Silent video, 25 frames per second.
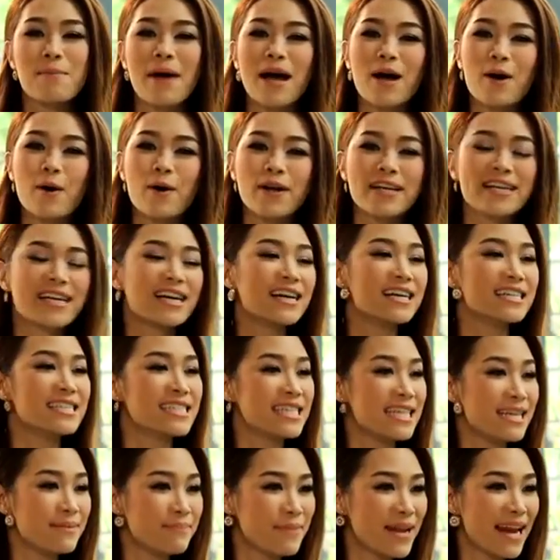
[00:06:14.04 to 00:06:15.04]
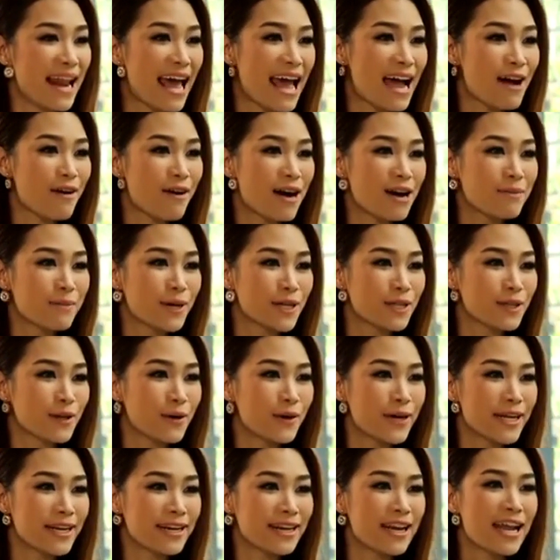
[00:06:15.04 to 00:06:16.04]
บางคนเคยฉีดไปแล้วค่ะหมอ
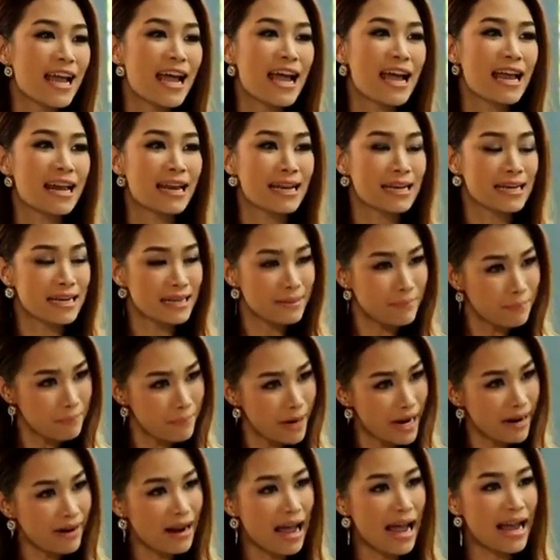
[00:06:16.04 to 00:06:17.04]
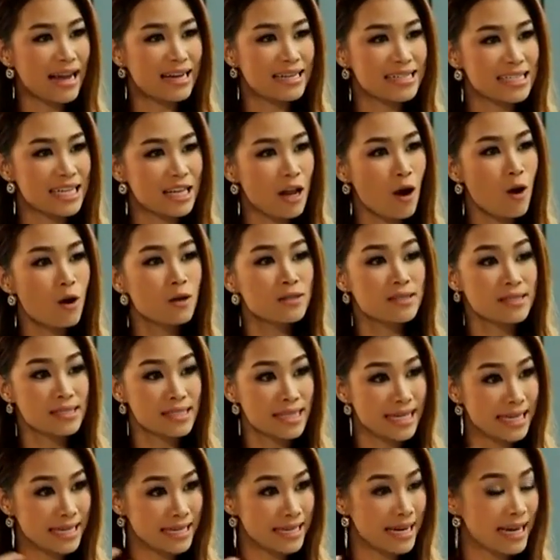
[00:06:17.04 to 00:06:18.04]
ต้น เมื่อไหร่ที่จะต้อง
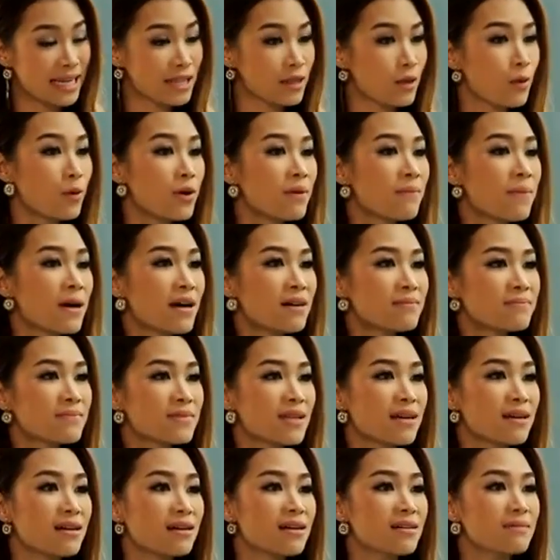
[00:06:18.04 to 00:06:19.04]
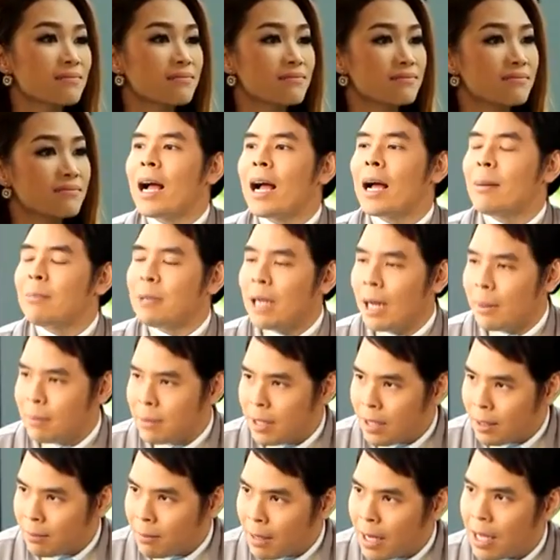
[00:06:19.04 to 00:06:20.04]
ฉีดกระตุ้นเพิ่มเติมคำถาม
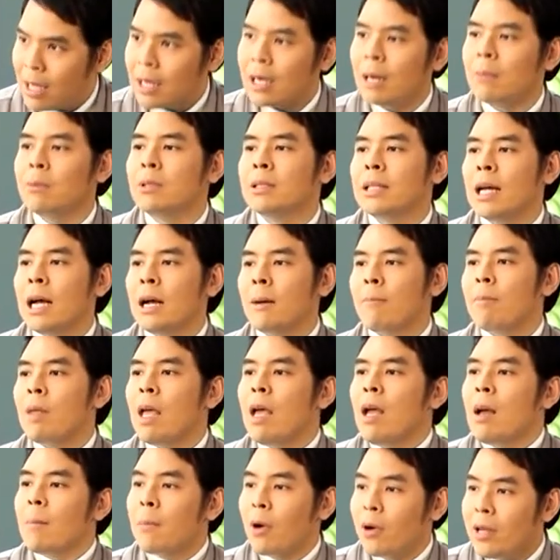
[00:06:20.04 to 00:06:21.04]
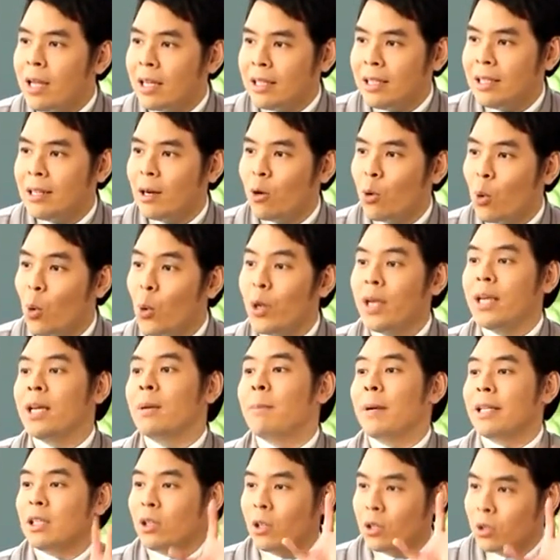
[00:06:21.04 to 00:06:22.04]
ดีมากครับคุณตั๊กเพราะอย่างที่เราคุย
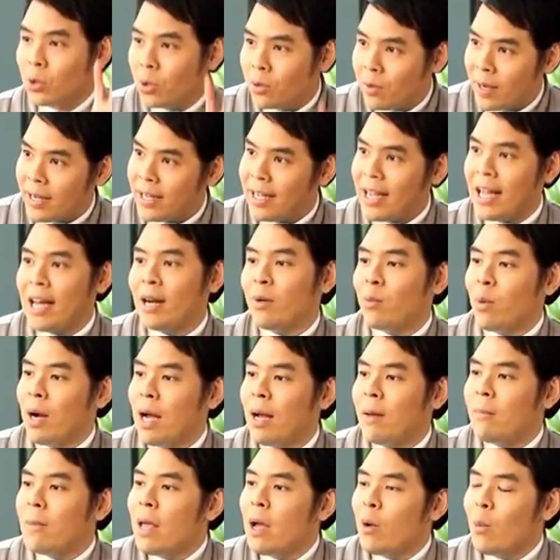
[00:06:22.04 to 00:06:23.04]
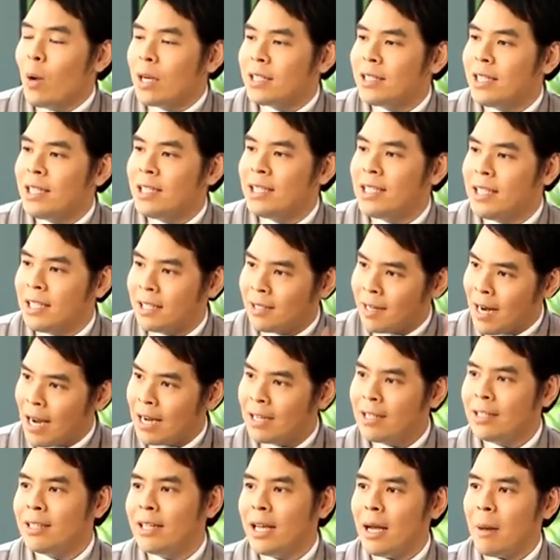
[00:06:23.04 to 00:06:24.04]
กันไปตอนต้นรายการว่าวัคซีนฉีดครั้
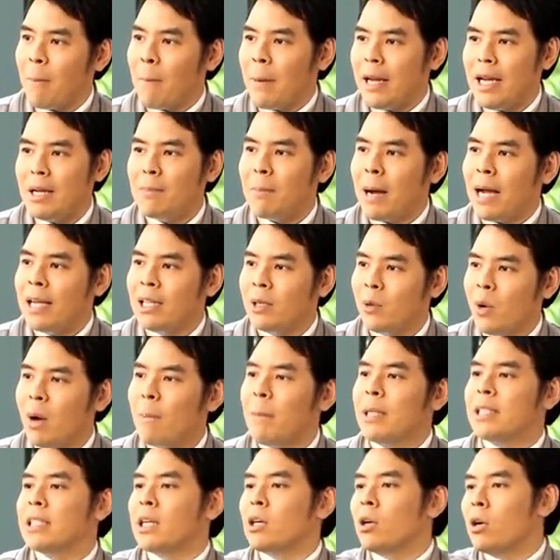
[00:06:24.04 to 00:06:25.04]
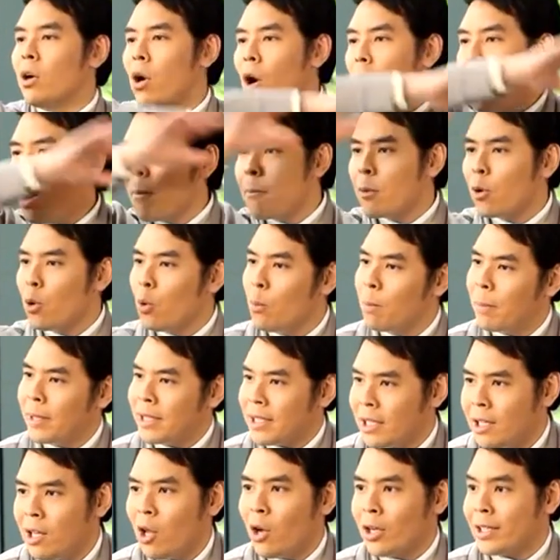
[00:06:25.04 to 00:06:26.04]
งหนึ่งเนี่ยไม่ได้หมายถึงว่ามันจะครอบคลุมไป
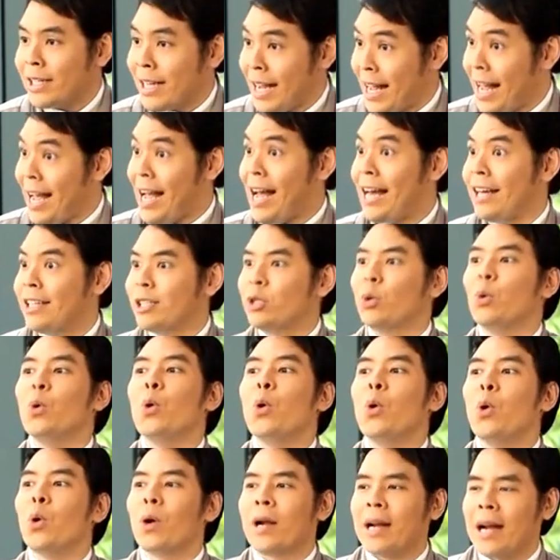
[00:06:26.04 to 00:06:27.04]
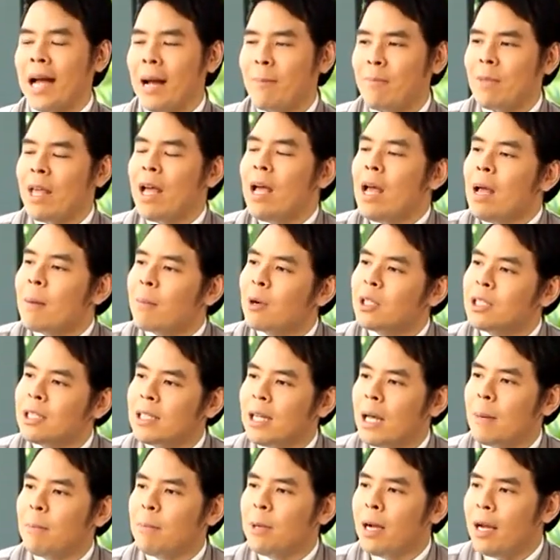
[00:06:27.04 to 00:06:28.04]
ตลอดกาลถูกครับ เพราะ
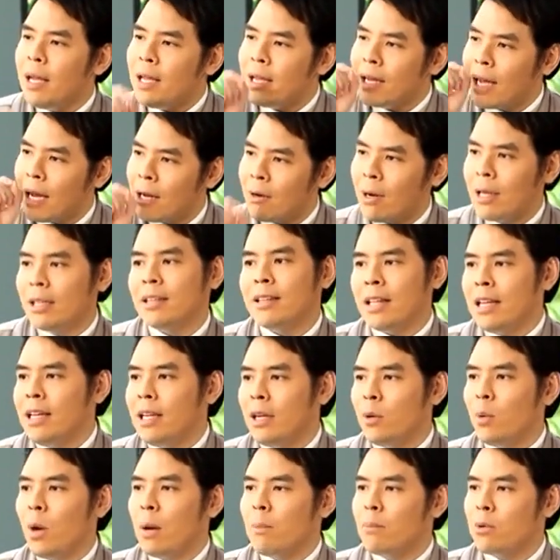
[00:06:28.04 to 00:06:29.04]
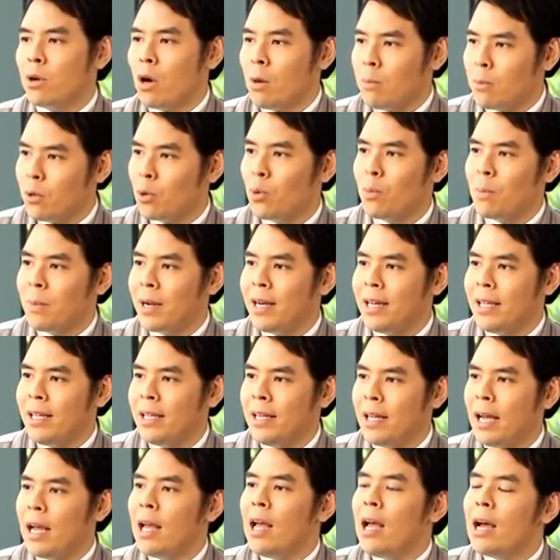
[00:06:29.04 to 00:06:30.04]
ฉะนั้นเพื่อให้การันตีความครอบคลุมอัน
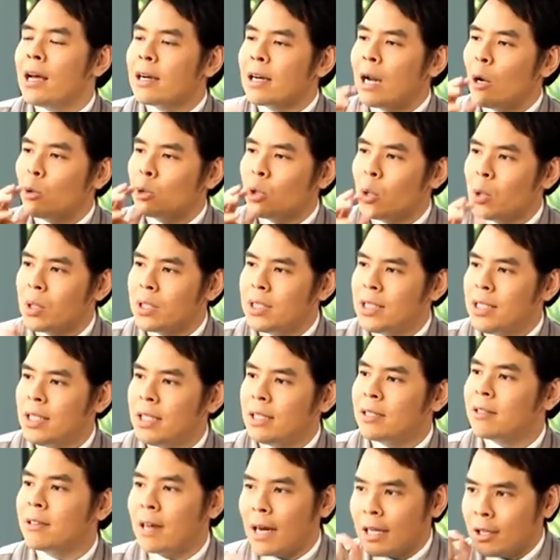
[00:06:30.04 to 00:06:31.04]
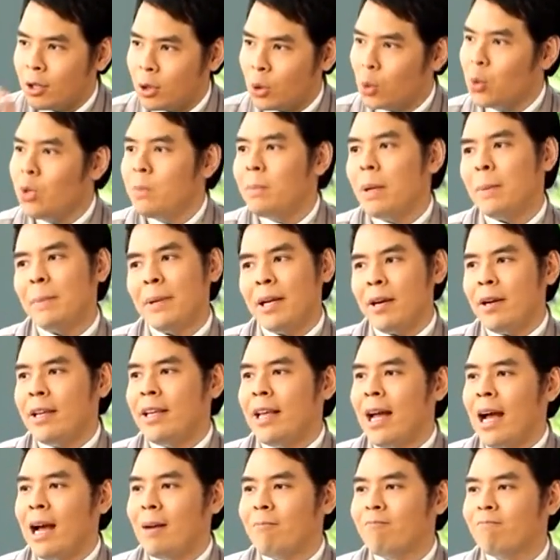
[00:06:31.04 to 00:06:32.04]
นี้เนี่ยเราต้องฉีดกระตุ้นมันเป็น
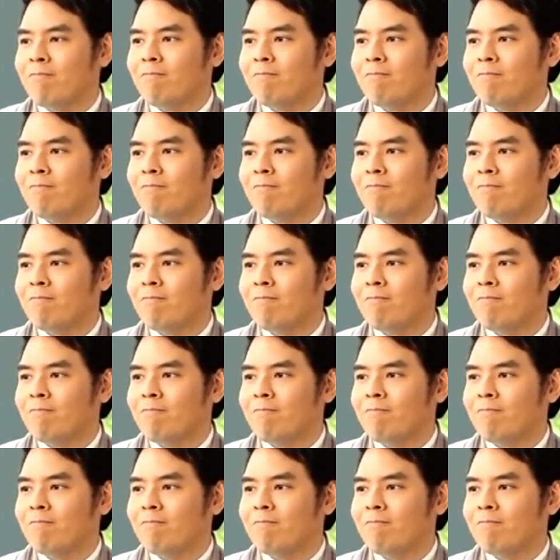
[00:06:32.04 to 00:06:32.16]
ระยะ